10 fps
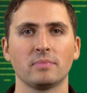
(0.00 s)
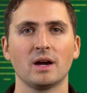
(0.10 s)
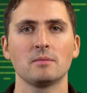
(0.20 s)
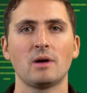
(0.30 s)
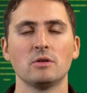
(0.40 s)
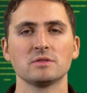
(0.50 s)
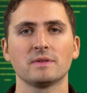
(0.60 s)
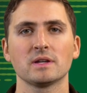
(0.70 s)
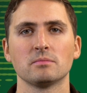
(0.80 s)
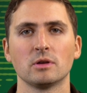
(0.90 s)
Bei einem
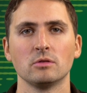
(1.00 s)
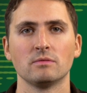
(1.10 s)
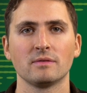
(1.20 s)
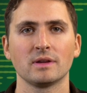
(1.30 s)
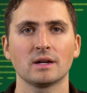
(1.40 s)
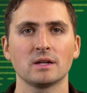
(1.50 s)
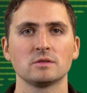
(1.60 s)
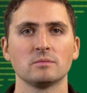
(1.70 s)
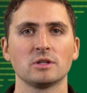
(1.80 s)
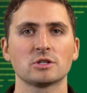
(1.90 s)
Ausweichmanöver wegen eines über